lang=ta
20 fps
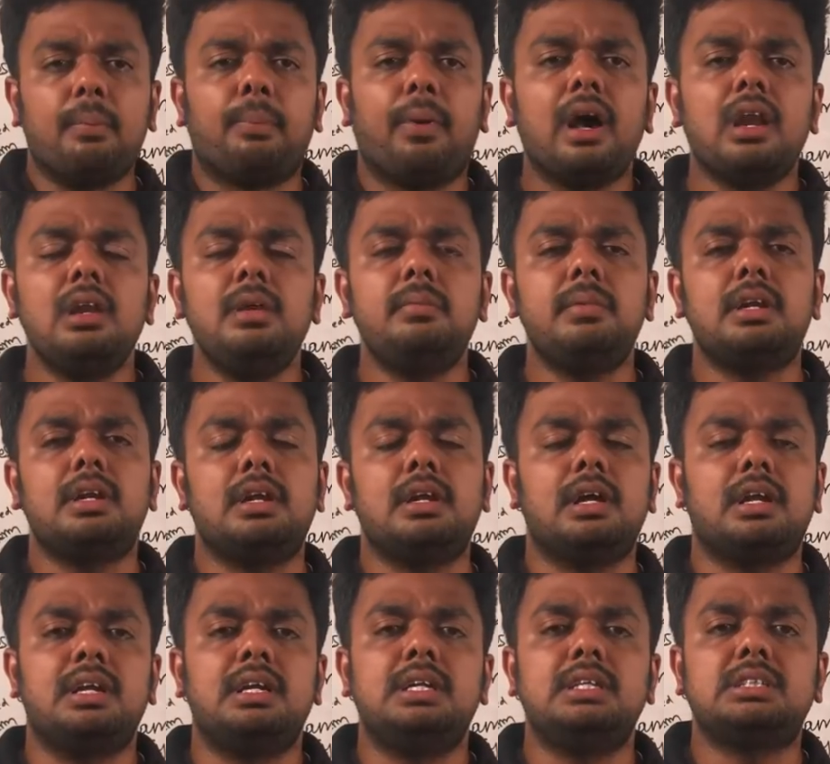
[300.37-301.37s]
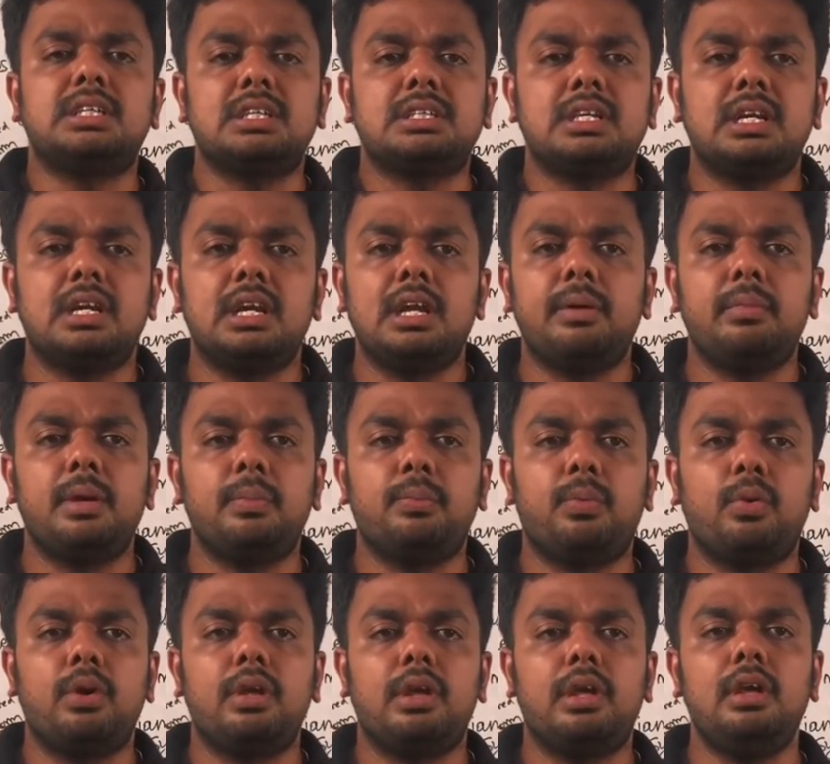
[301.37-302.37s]
பார்லிமெண்ட்டில் ரெண்டு செஷன்லேயுமே
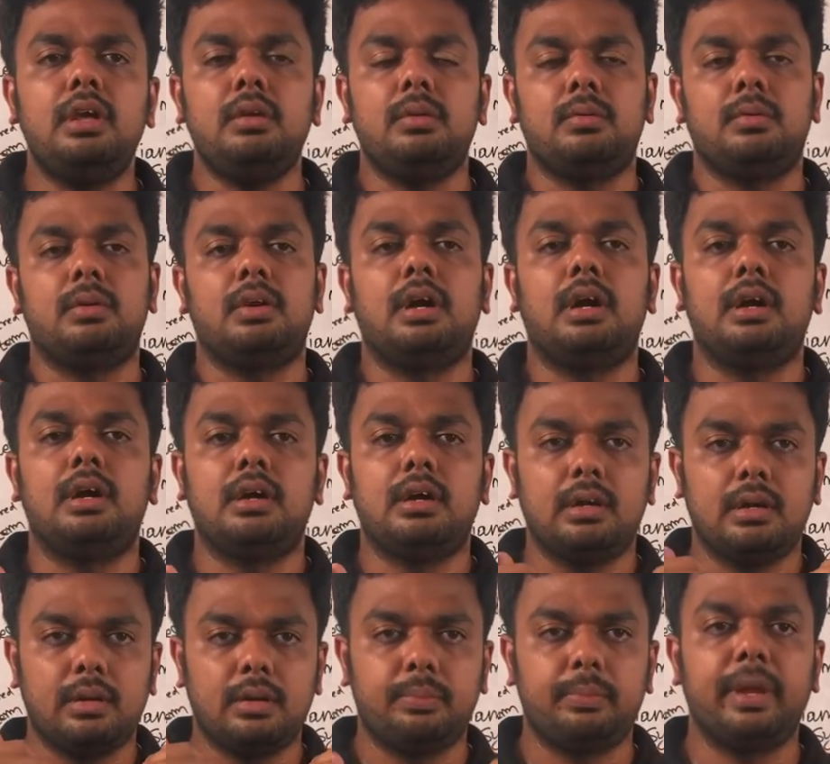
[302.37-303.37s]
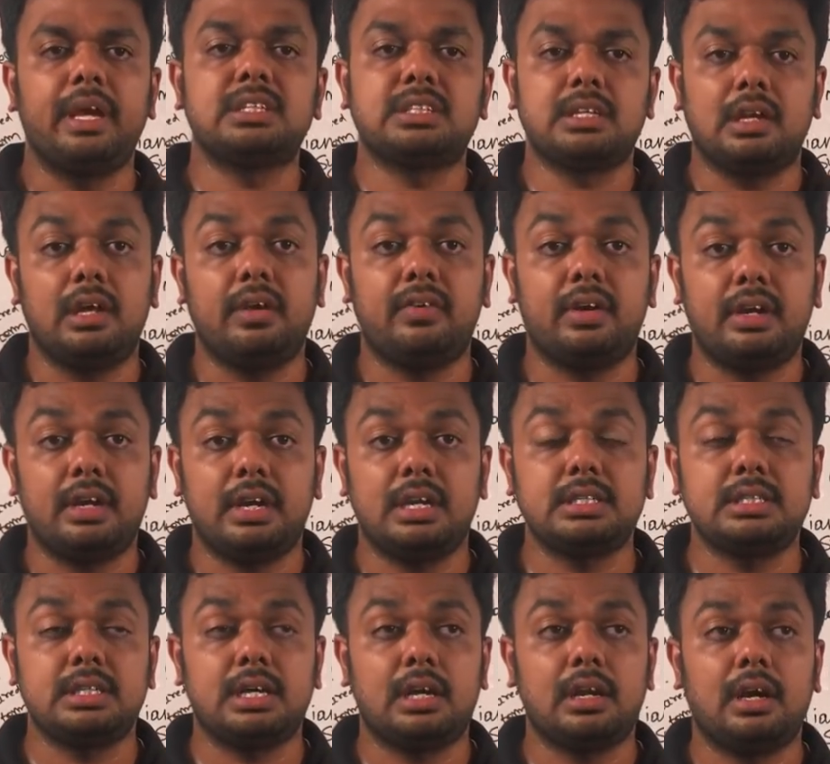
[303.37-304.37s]
போய் பேசலாம் இவர்
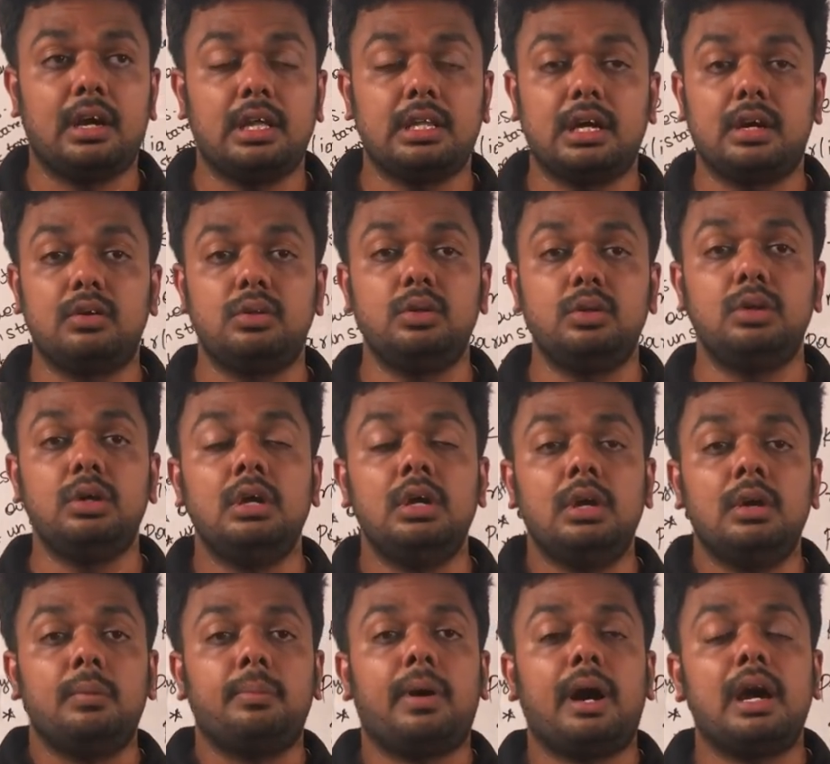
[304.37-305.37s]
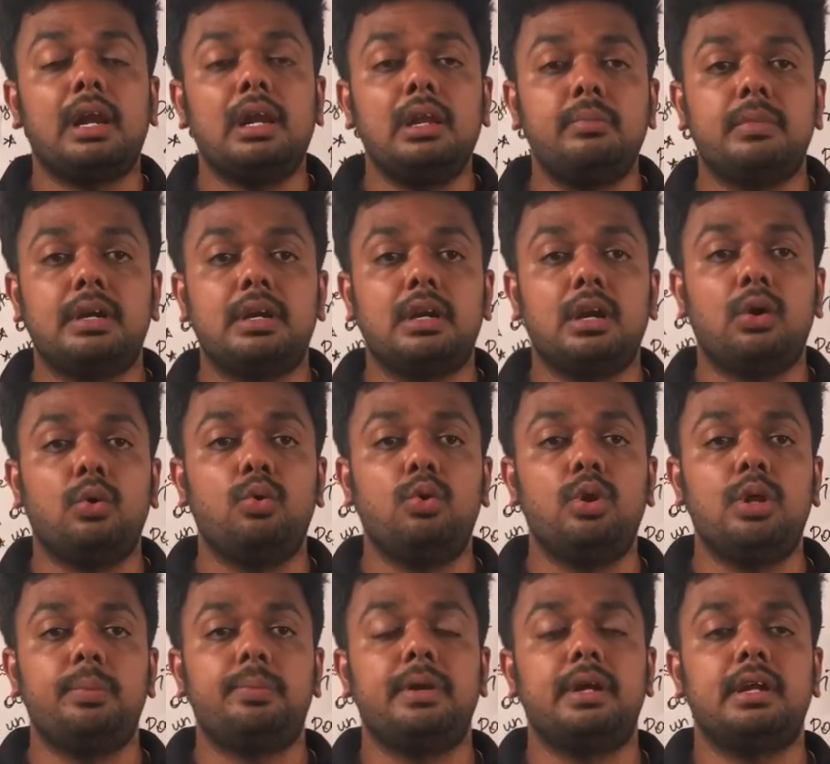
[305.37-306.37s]
நினச்சார்னா அதாவது பார்லிமெண்ட்டில்
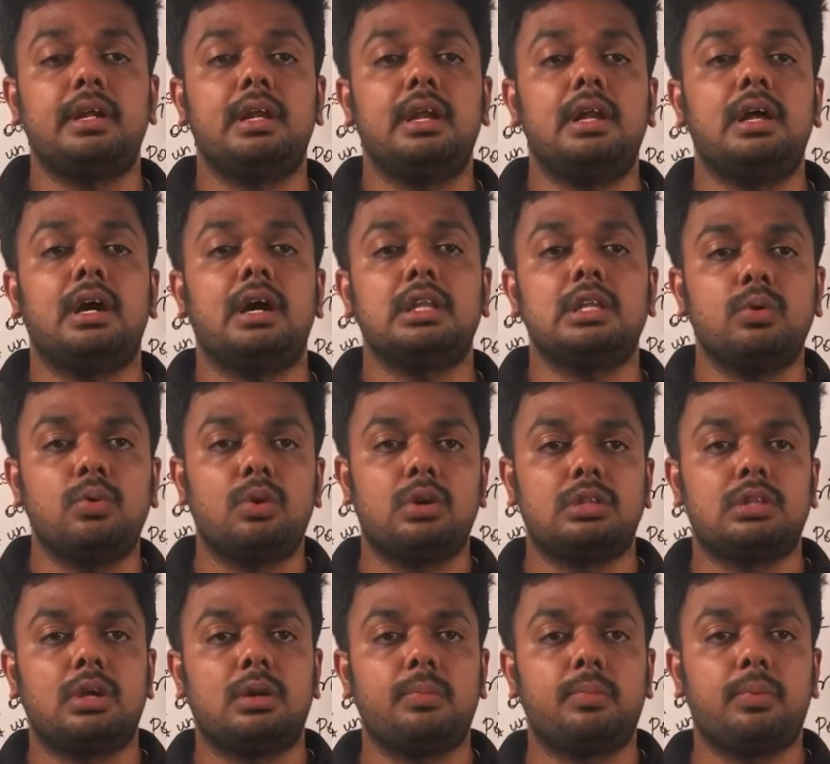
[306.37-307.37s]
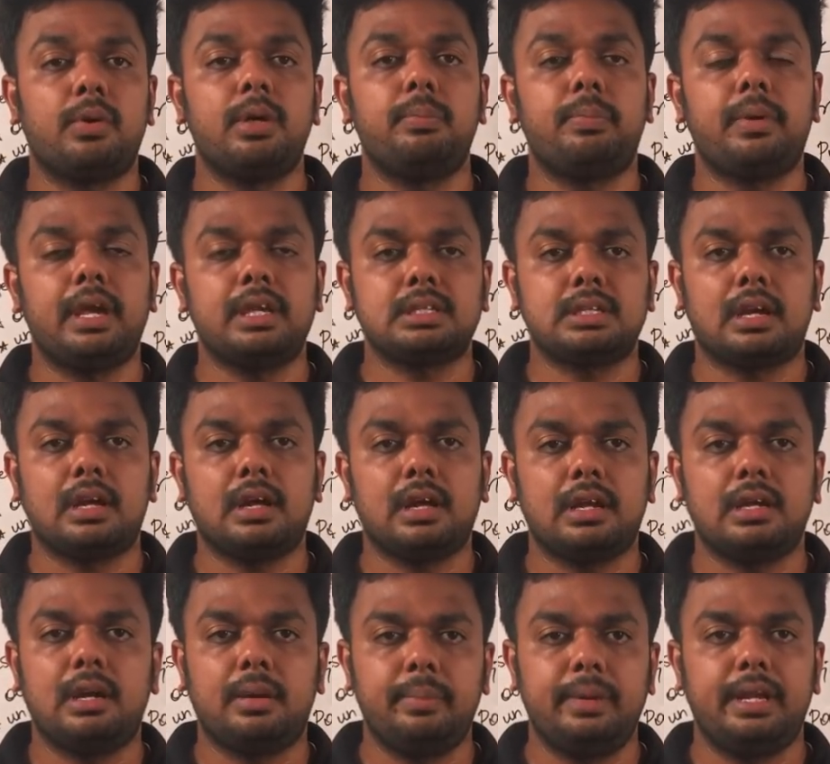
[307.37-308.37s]
உறுப்பினர் இல்லாத ஒருத்தர் போய்
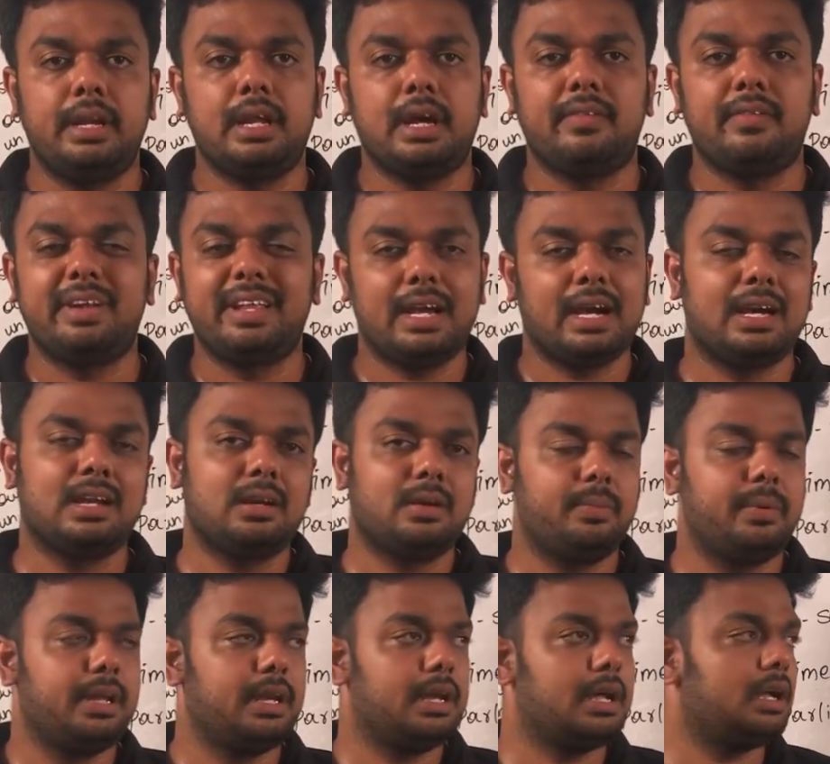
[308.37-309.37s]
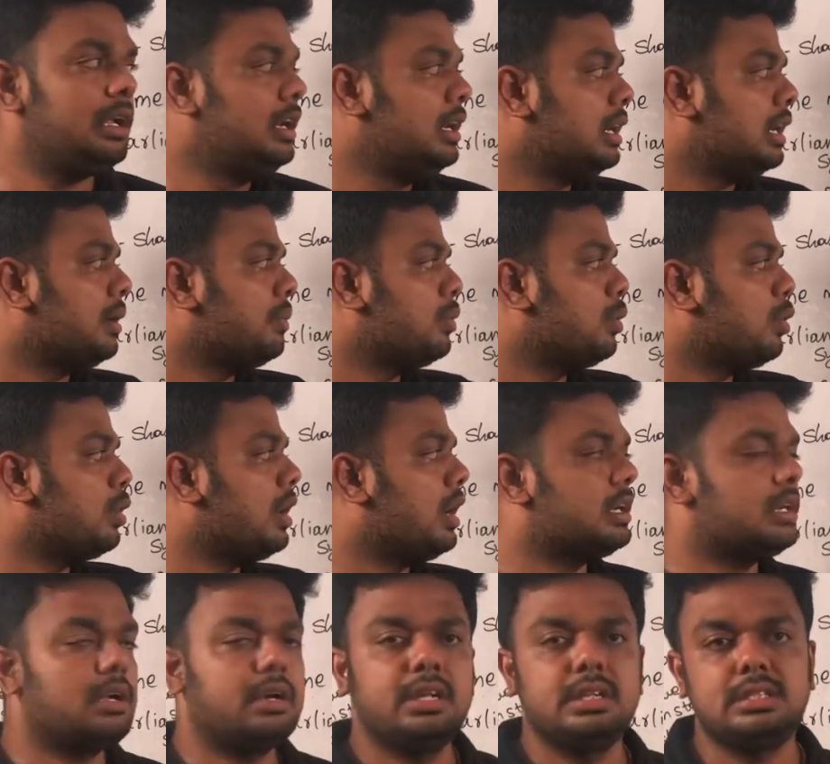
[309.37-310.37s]
பேசுகிறாரு அப்படின்னா அவர் யார் அப்படின்னா நம்மளோட
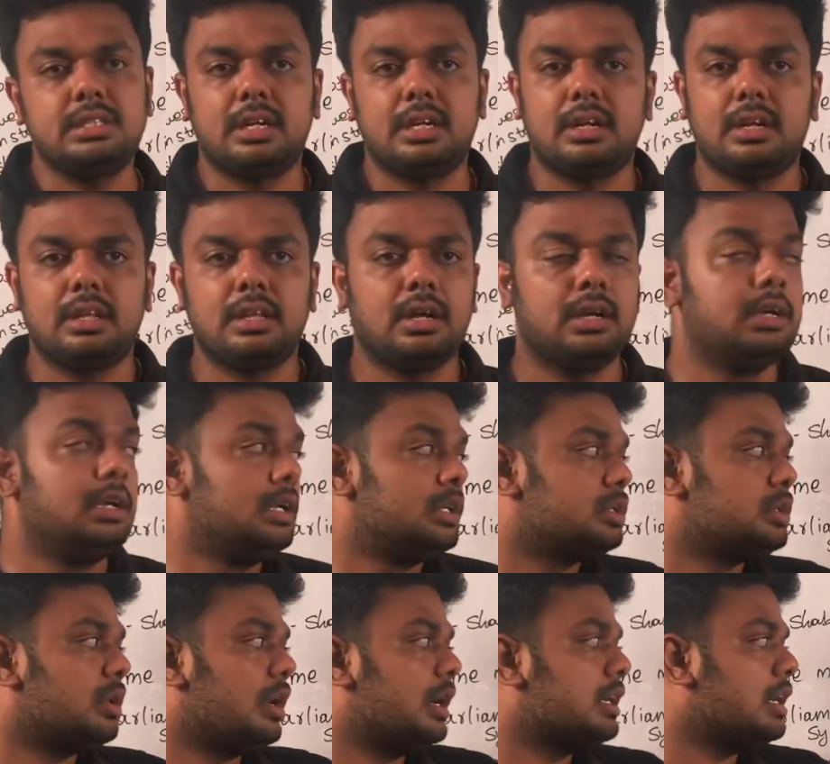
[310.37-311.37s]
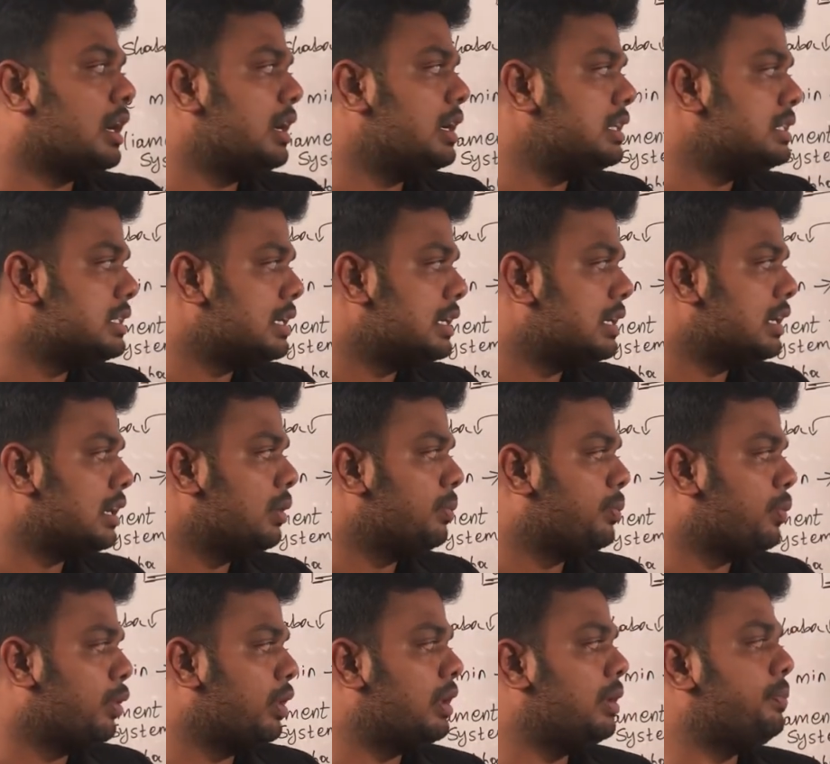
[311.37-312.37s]
அட்டார்னி ஜென்ரல் தான் ஸோ அட்டார்னி ஜென்ரல்
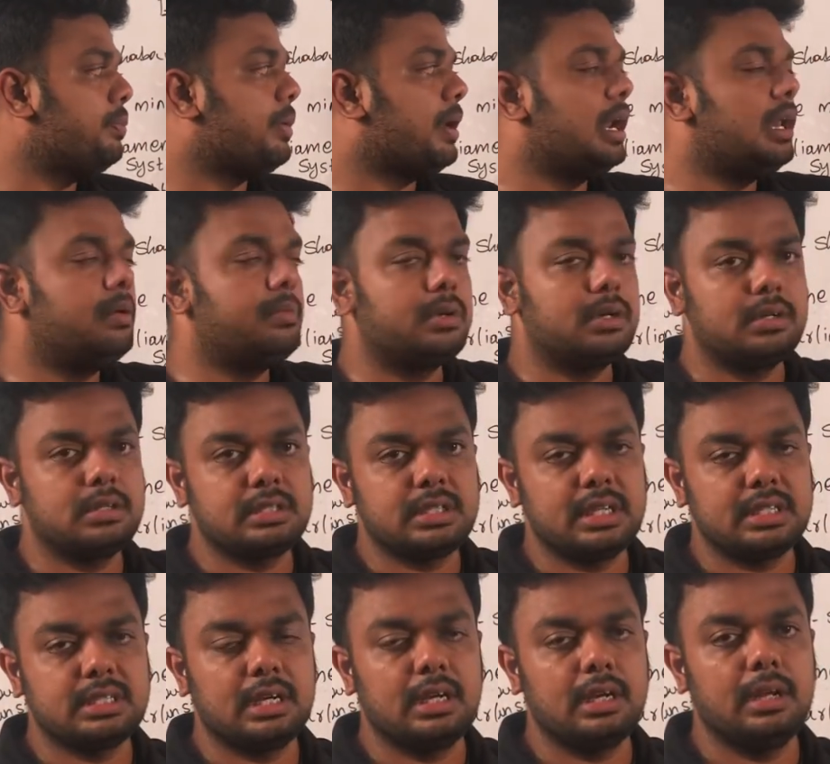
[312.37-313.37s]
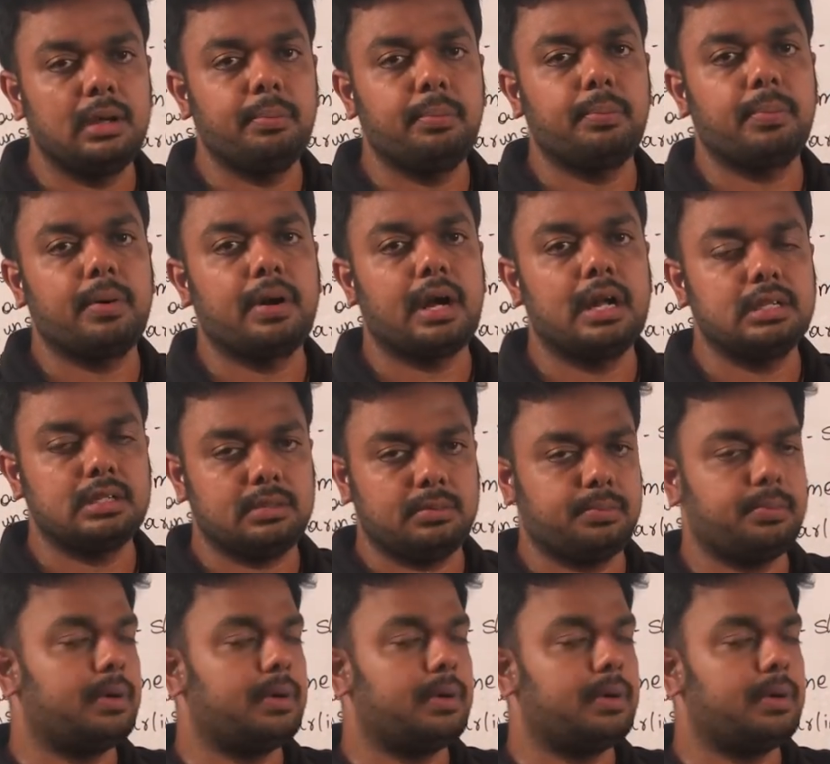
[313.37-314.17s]
போய் பார்லிமெண்ட் செஷனில் கான்